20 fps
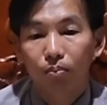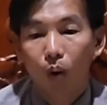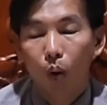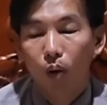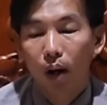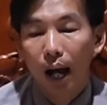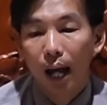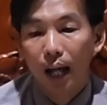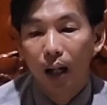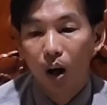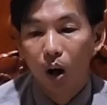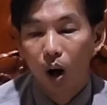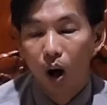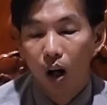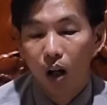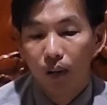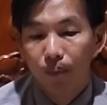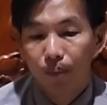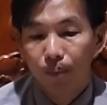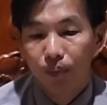một ngày
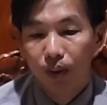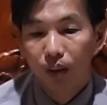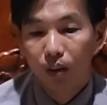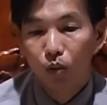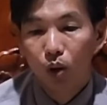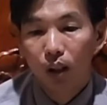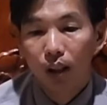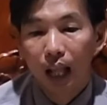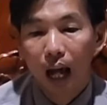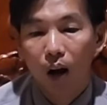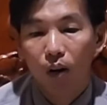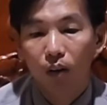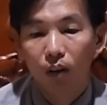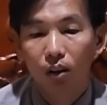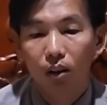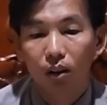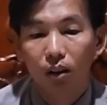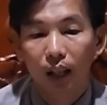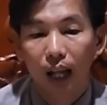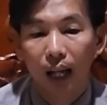nọ quốc tạo được